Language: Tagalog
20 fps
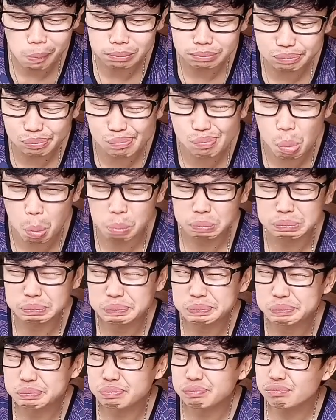Mm.
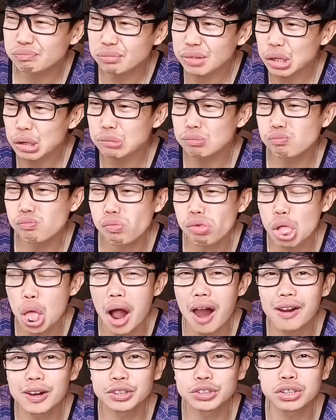
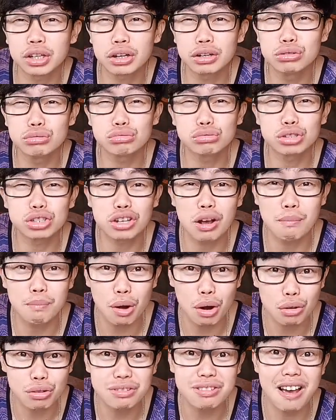At saka yung
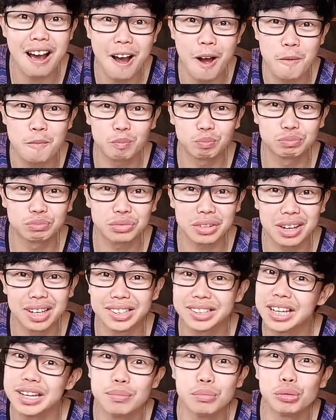sabaw niya,
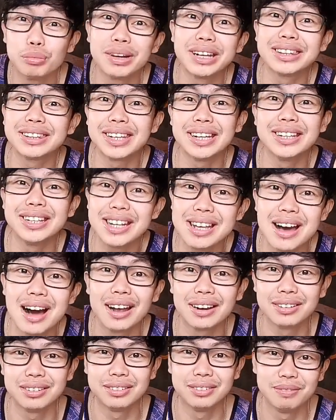hindi mo
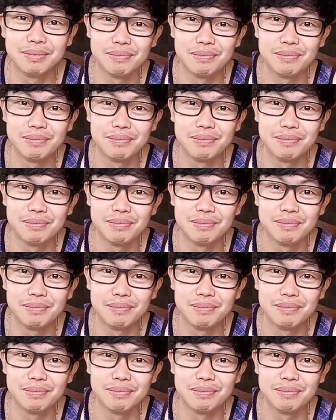maintindihan.